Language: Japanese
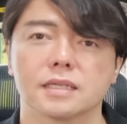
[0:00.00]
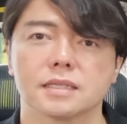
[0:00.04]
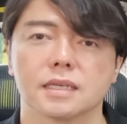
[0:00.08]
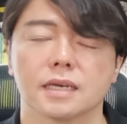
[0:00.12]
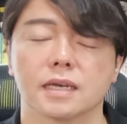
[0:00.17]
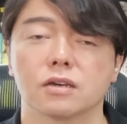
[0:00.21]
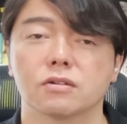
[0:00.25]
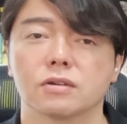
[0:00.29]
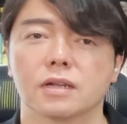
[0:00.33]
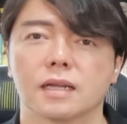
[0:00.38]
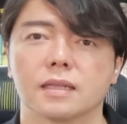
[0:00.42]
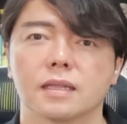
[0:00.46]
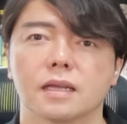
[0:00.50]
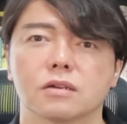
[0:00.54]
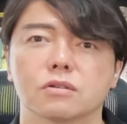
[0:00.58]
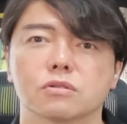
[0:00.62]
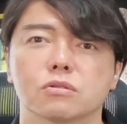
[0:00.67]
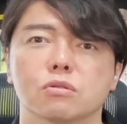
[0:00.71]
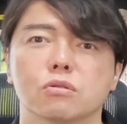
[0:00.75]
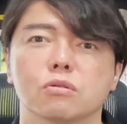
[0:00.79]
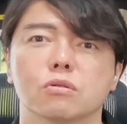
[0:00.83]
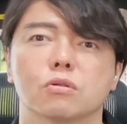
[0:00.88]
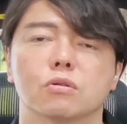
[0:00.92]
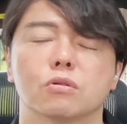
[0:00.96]
下げぐらいになる
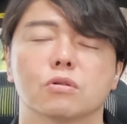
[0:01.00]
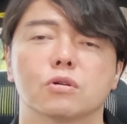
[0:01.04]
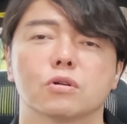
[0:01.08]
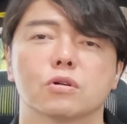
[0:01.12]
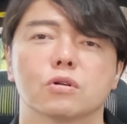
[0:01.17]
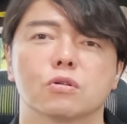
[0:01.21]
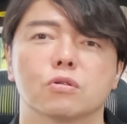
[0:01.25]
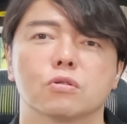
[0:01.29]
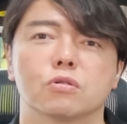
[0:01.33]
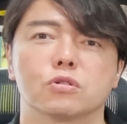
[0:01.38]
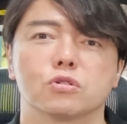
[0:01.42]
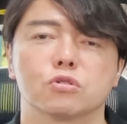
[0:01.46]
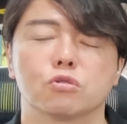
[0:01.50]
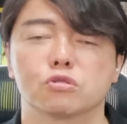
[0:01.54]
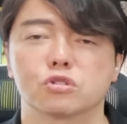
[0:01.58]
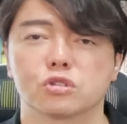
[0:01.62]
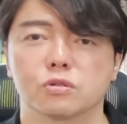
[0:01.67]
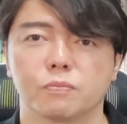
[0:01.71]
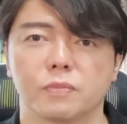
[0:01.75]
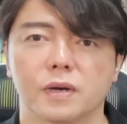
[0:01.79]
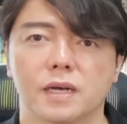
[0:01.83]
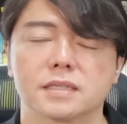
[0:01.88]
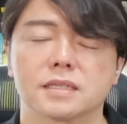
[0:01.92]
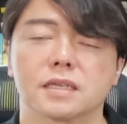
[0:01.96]
と、
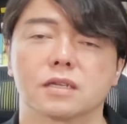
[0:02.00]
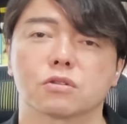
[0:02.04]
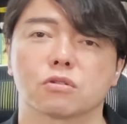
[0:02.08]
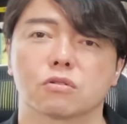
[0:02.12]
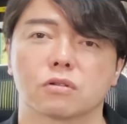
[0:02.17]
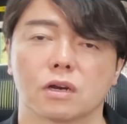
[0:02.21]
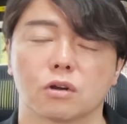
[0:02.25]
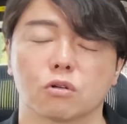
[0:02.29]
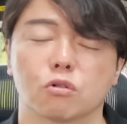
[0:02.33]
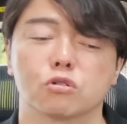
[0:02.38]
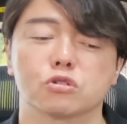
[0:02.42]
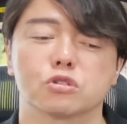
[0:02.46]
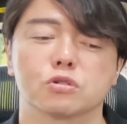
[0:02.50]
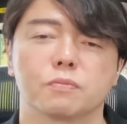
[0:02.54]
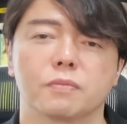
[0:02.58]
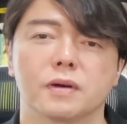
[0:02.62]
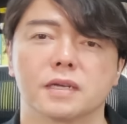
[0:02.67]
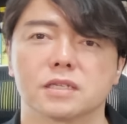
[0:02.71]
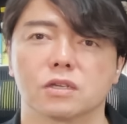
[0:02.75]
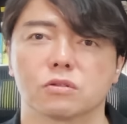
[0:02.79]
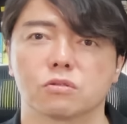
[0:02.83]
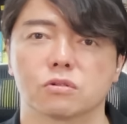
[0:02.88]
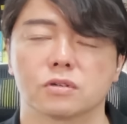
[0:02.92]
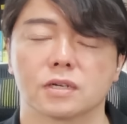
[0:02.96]
40%とか
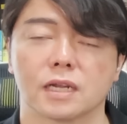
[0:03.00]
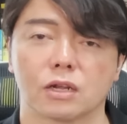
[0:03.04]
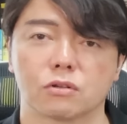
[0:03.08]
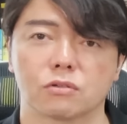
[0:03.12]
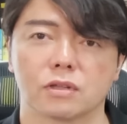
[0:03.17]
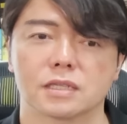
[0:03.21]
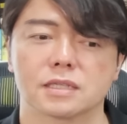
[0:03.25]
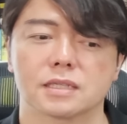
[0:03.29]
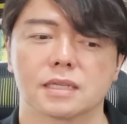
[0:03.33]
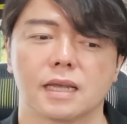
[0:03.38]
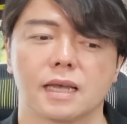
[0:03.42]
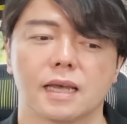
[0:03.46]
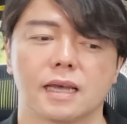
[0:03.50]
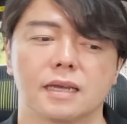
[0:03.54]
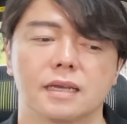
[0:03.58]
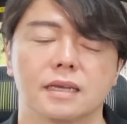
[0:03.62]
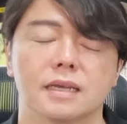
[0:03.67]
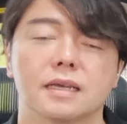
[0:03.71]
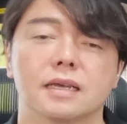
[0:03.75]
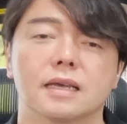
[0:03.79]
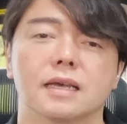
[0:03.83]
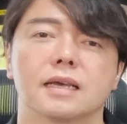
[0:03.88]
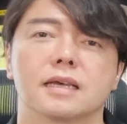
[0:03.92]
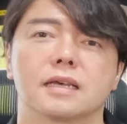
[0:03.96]
50%ぐらいのですね、
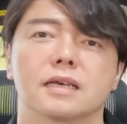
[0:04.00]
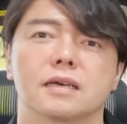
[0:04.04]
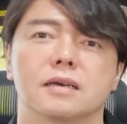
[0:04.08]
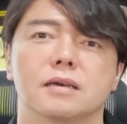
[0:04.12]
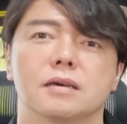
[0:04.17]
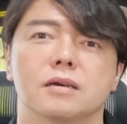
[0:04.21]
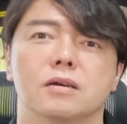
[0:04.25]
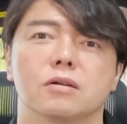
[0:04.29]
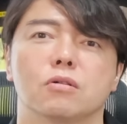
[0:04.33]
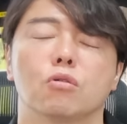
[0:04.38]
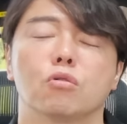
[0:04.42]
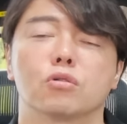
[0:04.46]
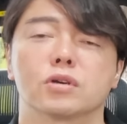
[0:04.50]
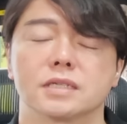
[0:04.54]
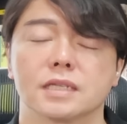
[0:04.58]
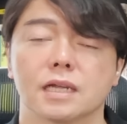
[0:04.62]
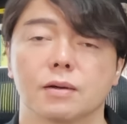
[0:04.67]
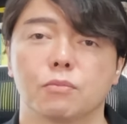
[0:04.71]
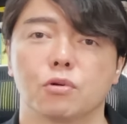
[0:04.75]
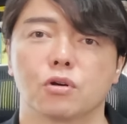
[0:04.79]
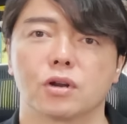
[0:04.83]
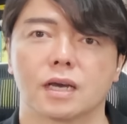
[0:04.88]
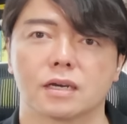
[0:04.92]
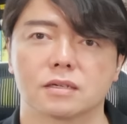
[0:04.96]
えー、大きな
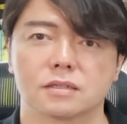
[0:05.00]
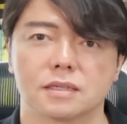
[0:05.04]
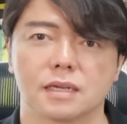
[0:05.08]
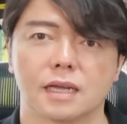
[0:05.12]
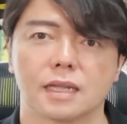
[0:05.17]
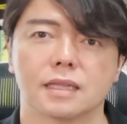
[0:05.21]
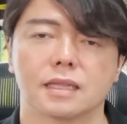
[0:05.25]
暴落になっ